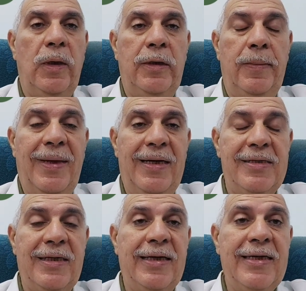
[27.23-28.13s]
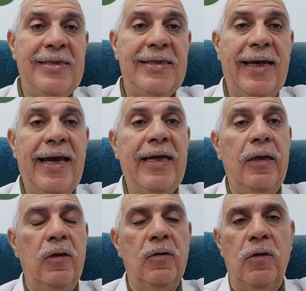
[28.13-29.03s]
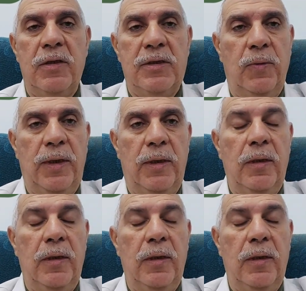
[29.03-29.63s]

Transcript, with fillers: يمارس الجنس خارج اطار الزواج